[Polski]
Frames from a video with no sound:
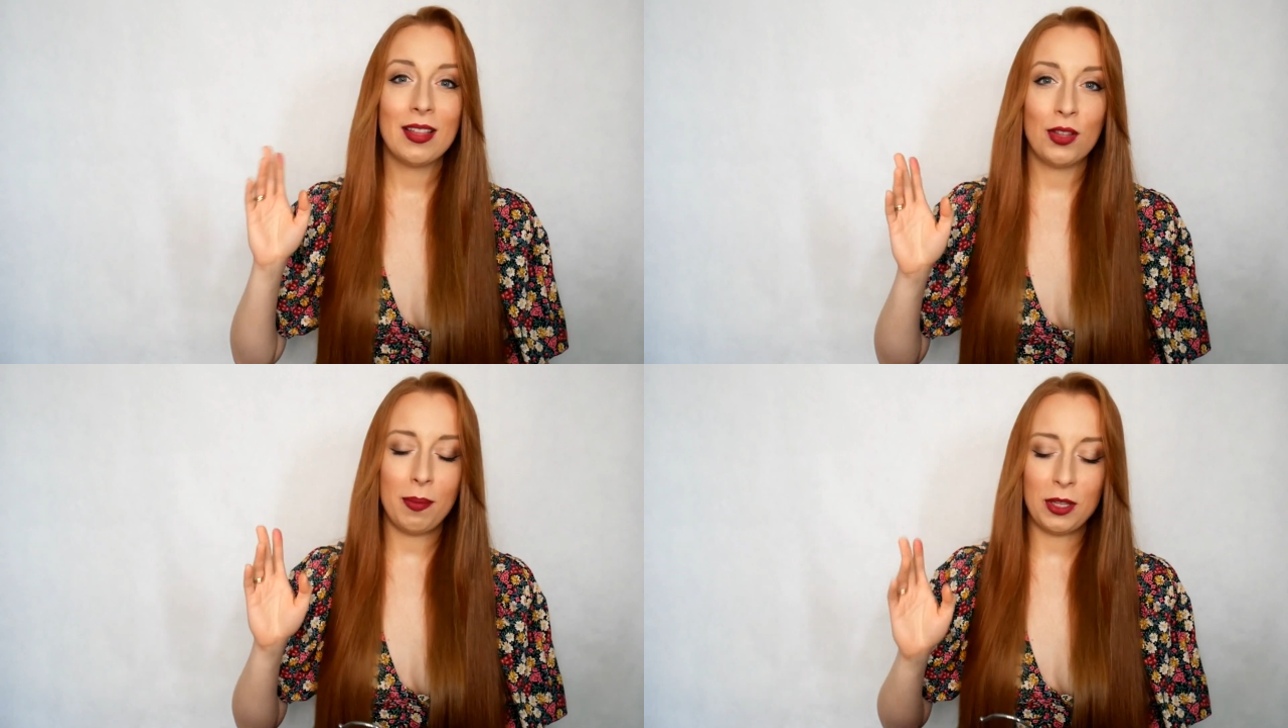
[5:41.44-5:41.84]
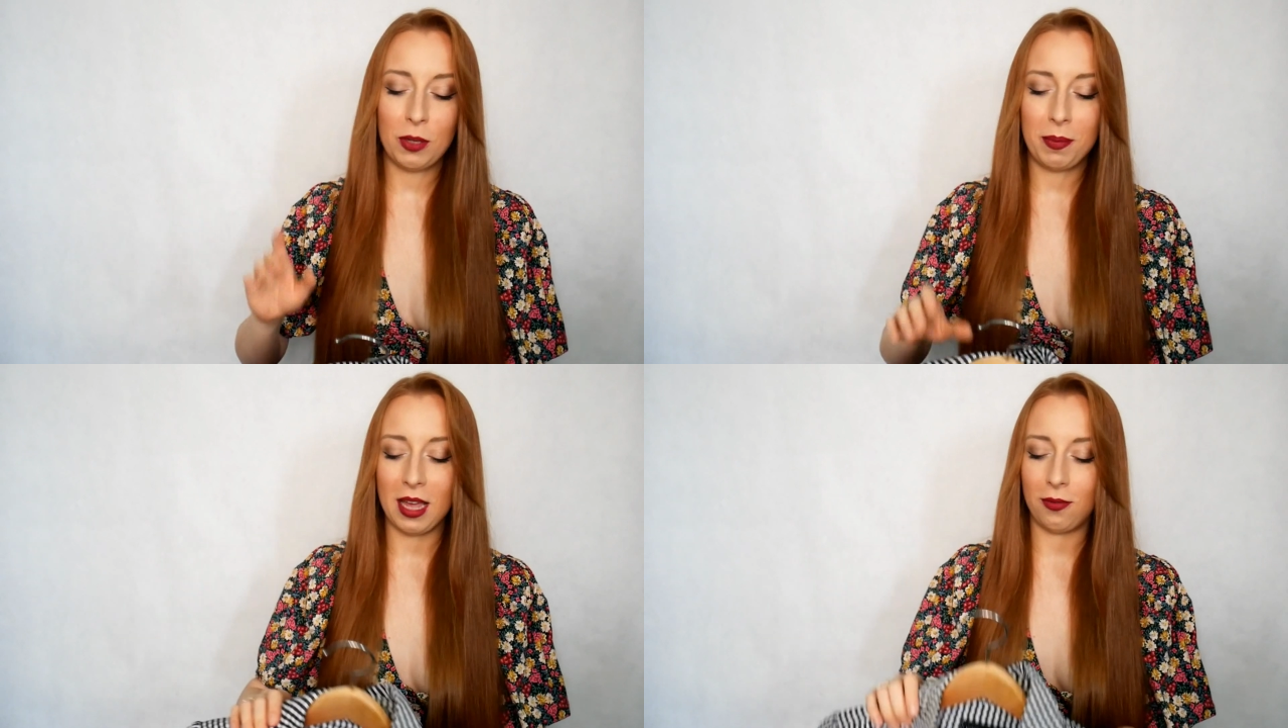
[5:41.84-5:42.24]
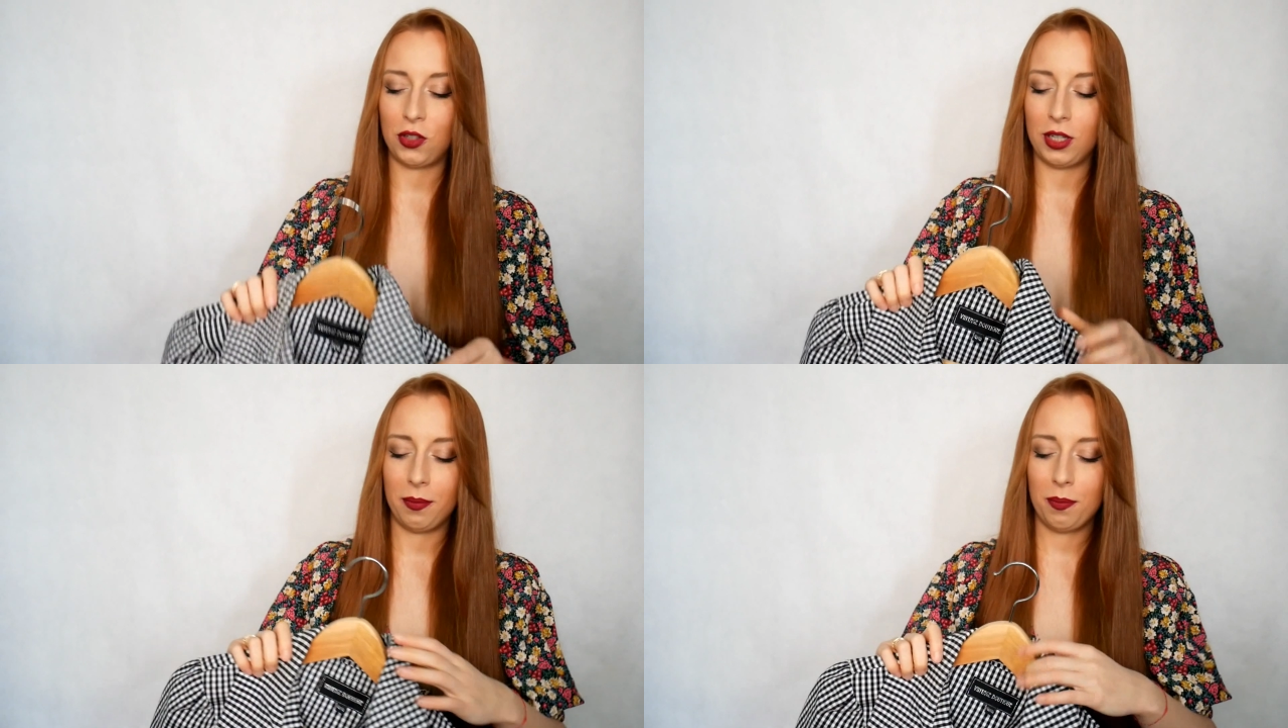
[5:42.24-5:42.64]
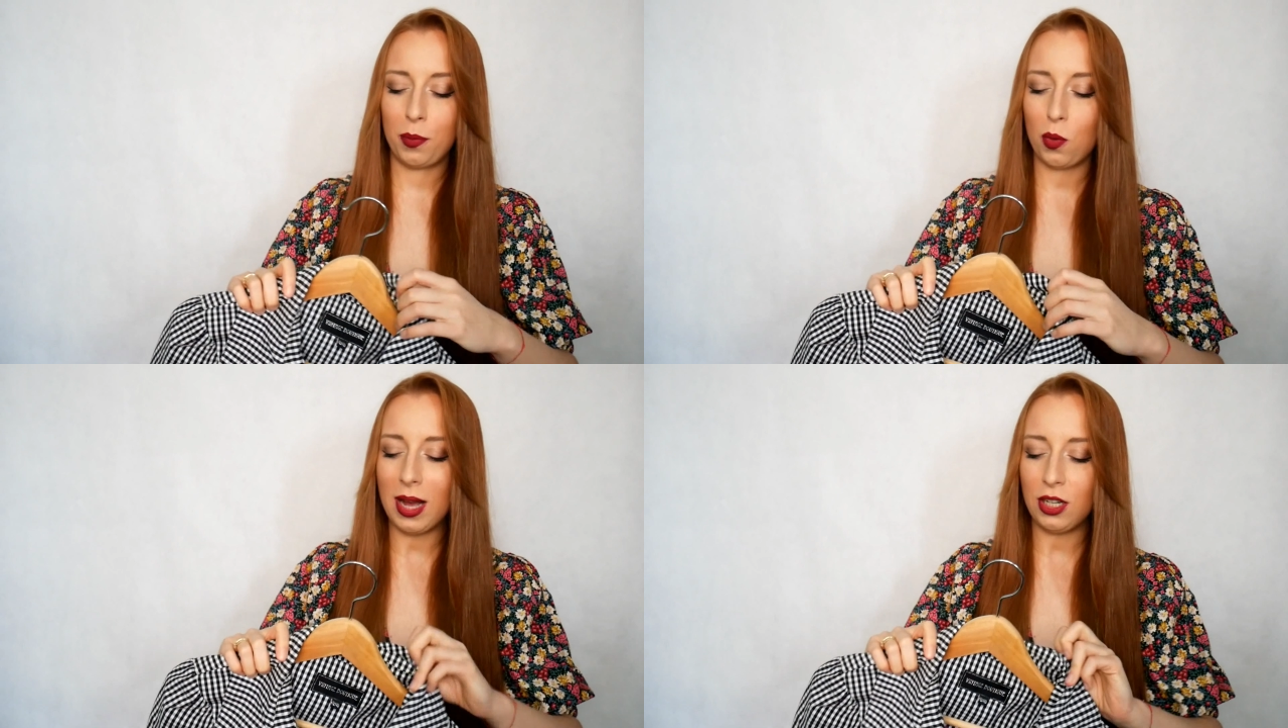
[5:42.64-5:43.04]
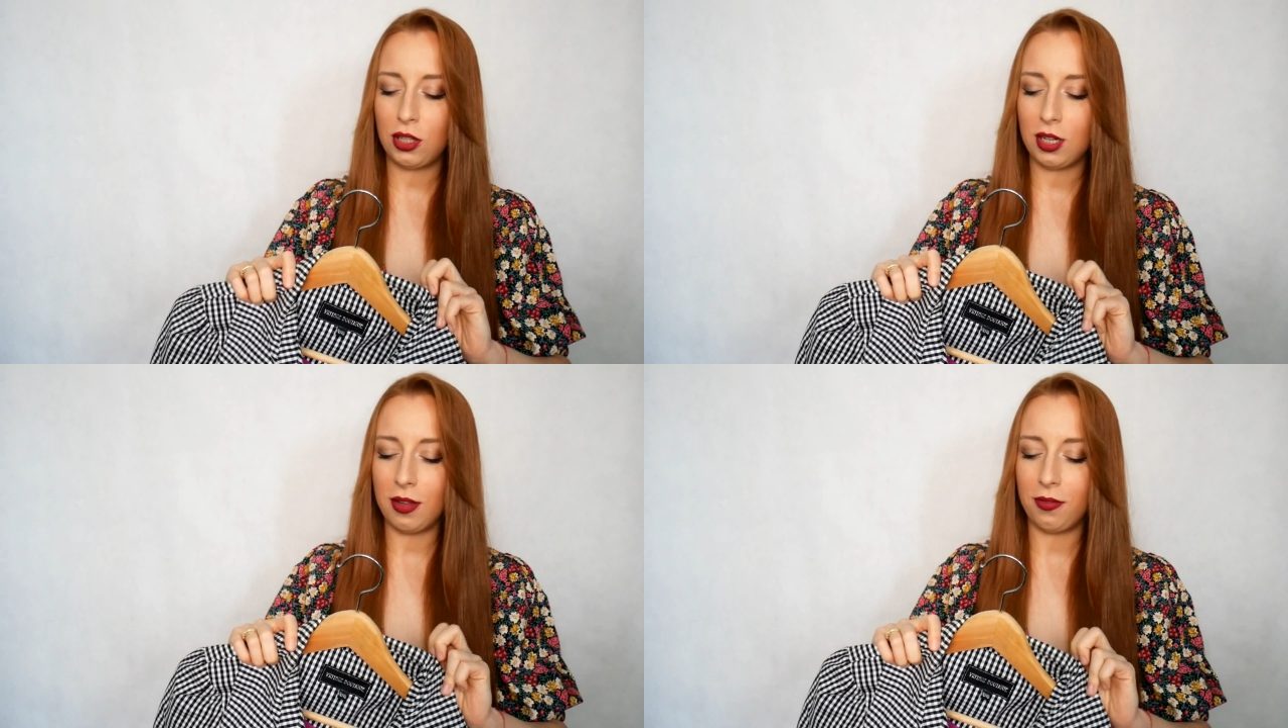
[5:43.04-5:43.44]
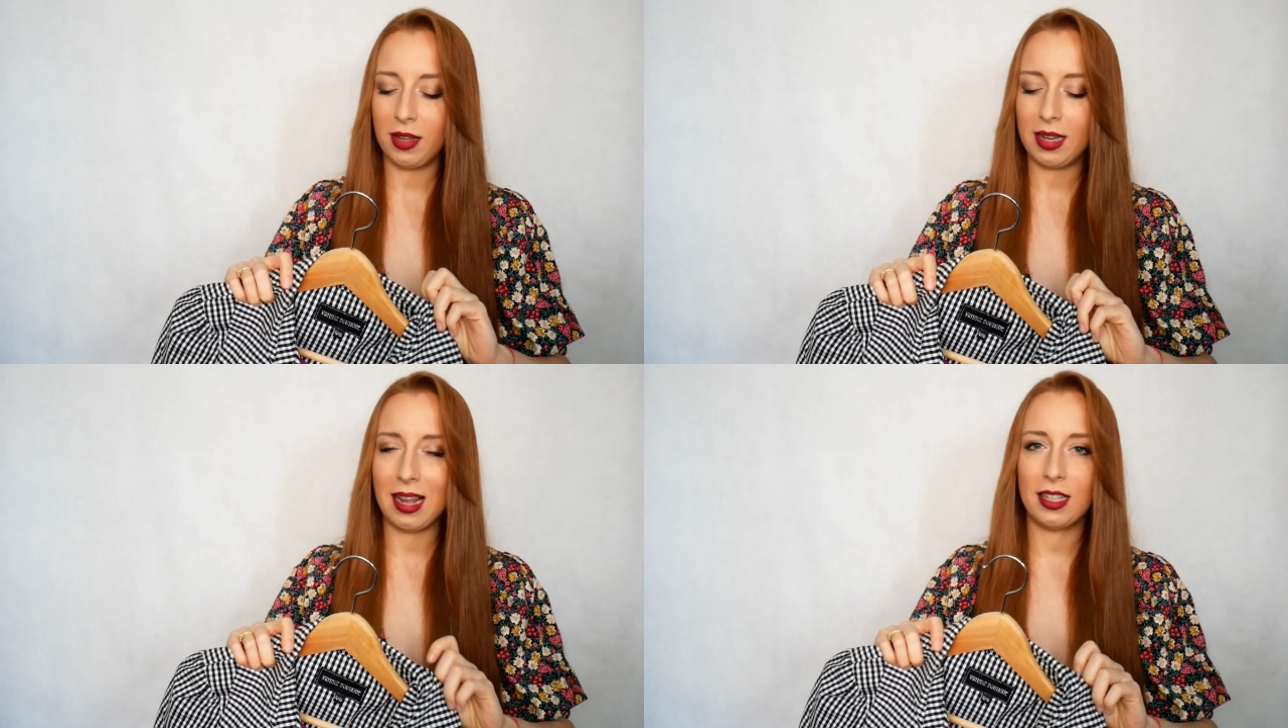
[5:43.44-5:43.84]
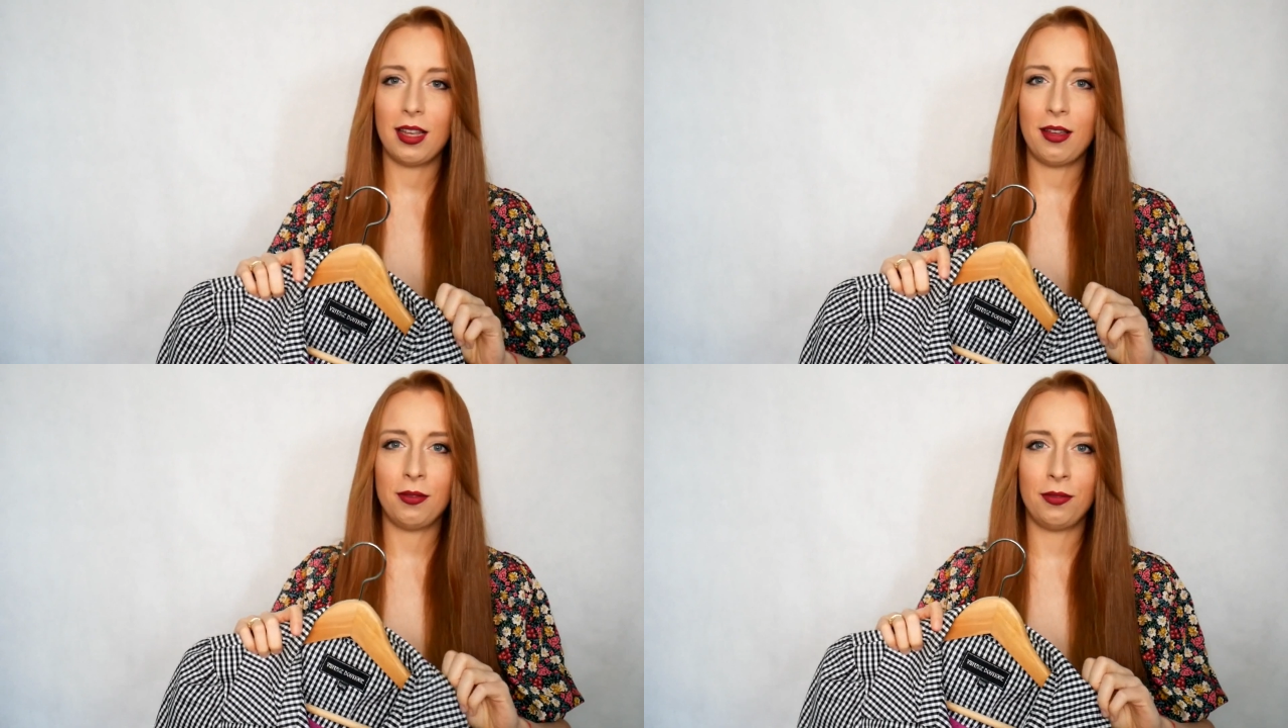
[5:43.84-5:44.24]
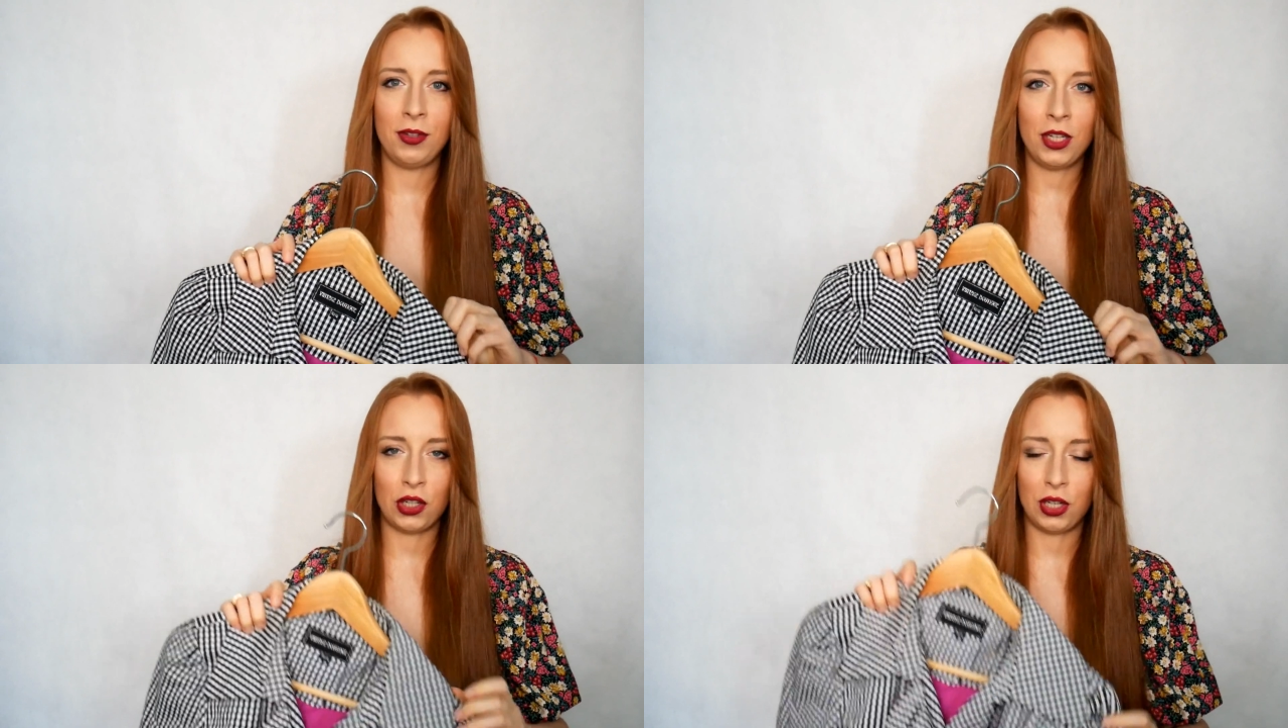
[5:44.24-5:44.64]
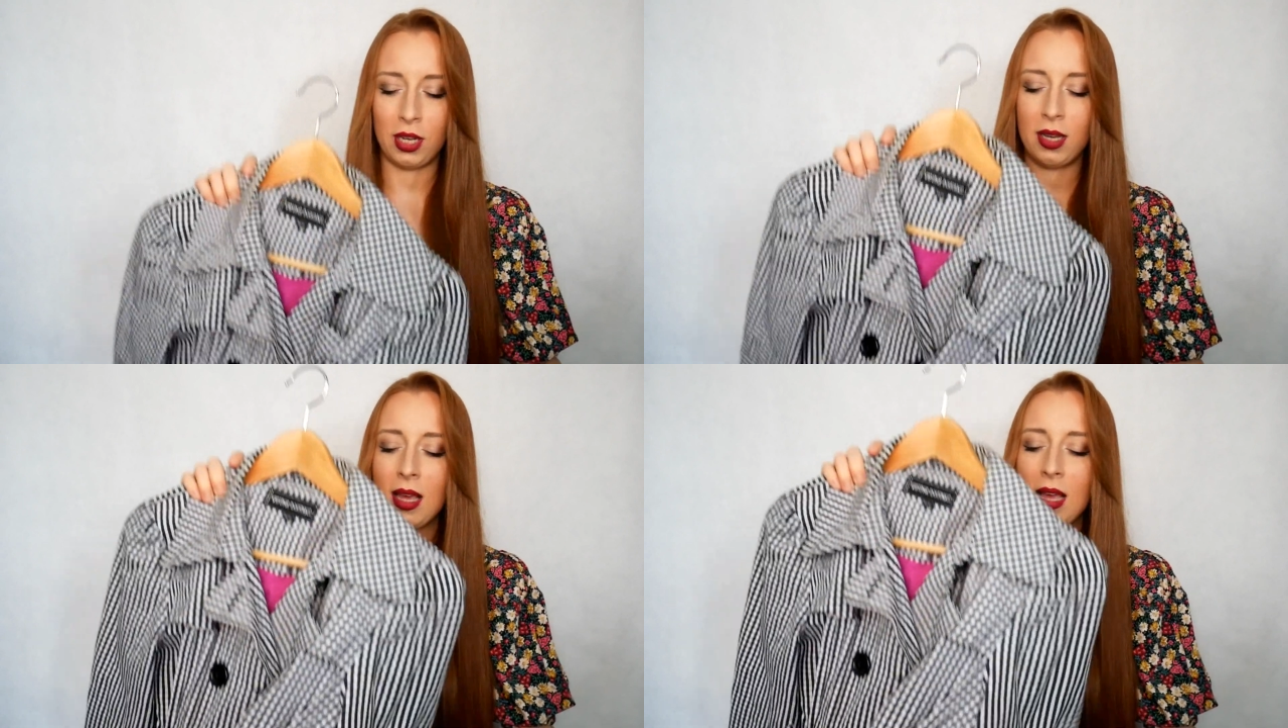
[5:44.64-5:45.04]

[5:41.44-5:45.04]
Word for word: To będzie pierwszy płaszcz w kratę Vichy.